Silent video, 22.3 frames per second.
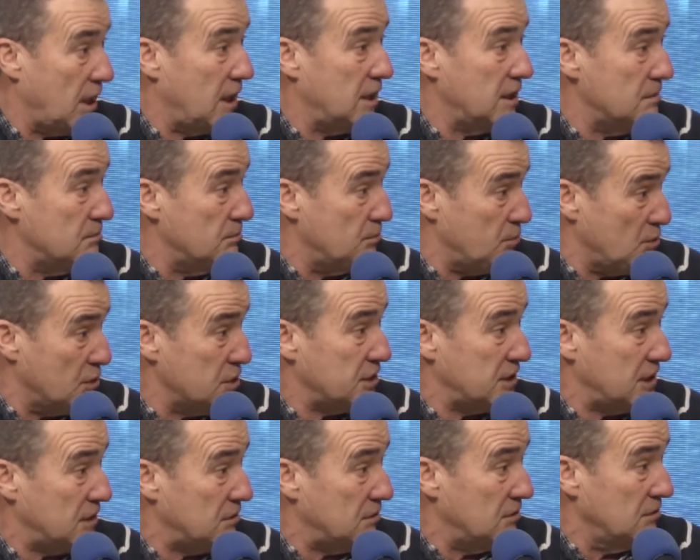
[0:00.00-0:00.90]

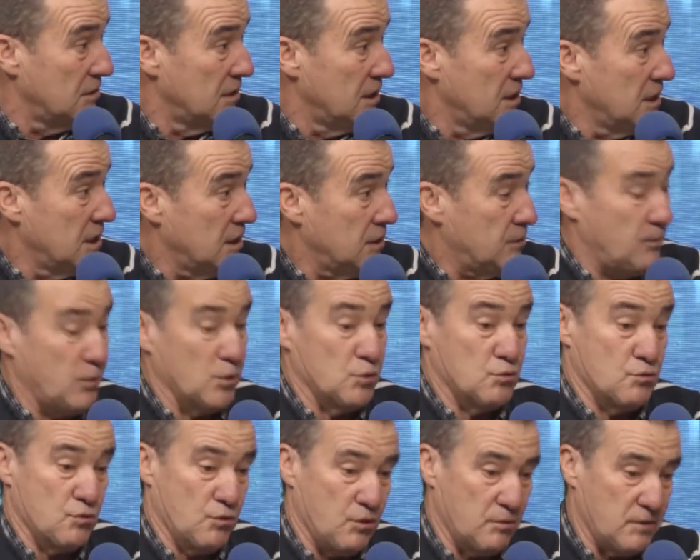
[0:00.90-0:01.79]
impuesta, ¿no? Por
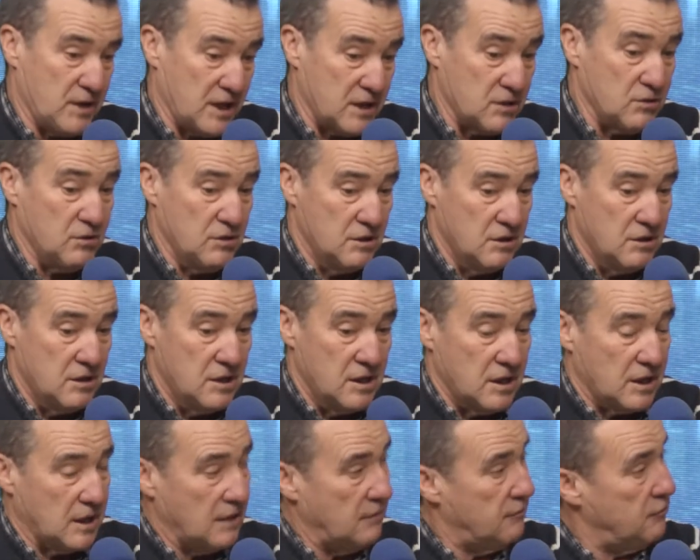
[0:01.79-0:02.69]
un gobierno
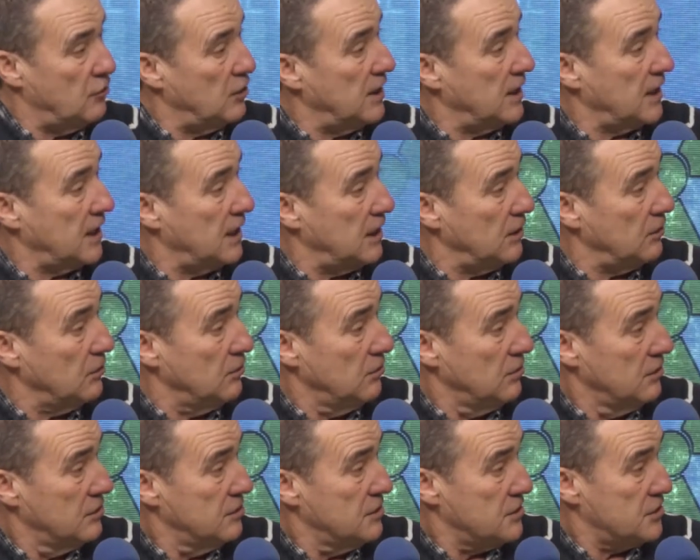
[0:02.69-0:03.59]
que fue elegido,
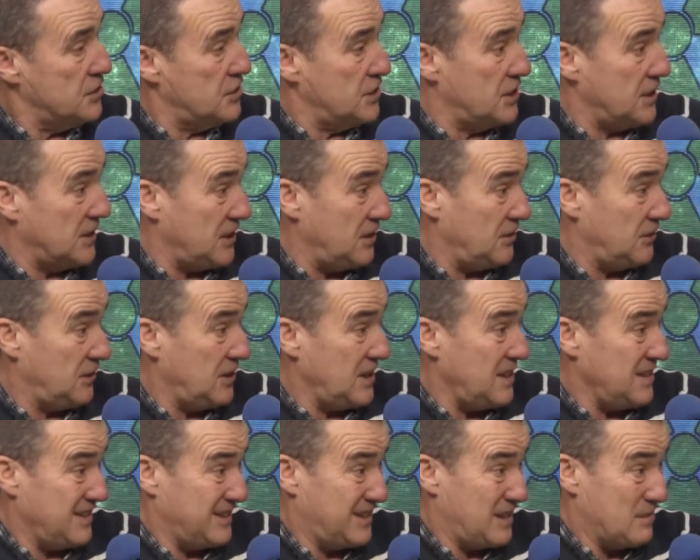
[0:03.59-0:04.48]
se
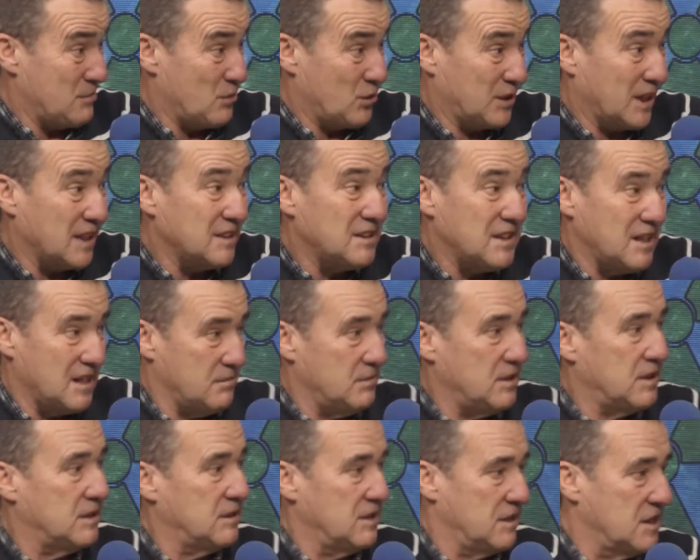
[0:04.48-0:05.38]
dice,
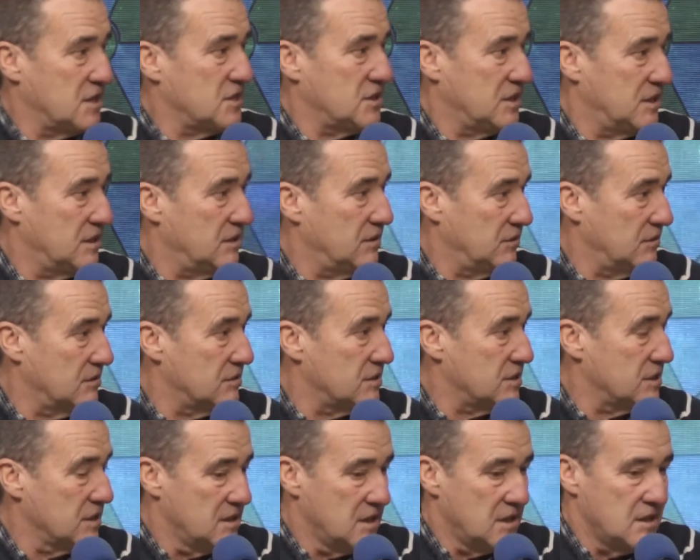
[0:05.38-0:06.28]
democráticamente en las elecciones.
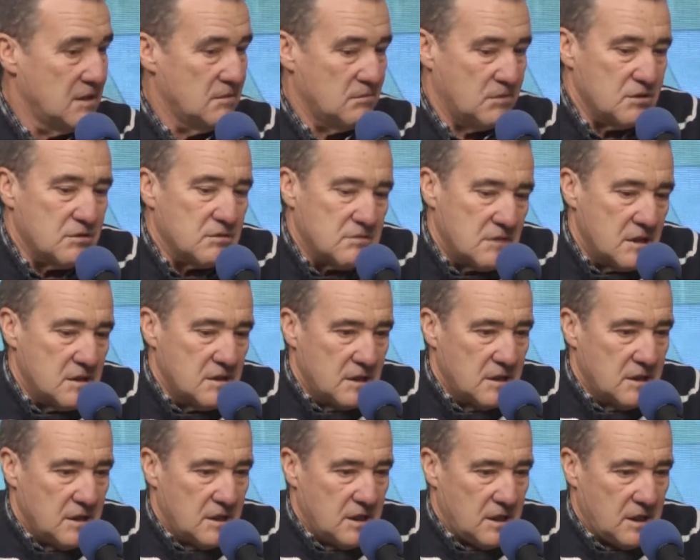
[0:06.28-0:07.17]
Bueno,
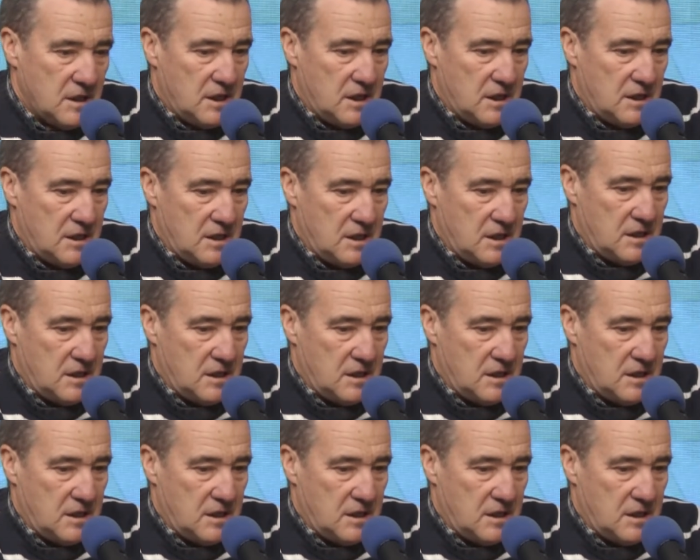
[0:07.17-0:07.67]
eh,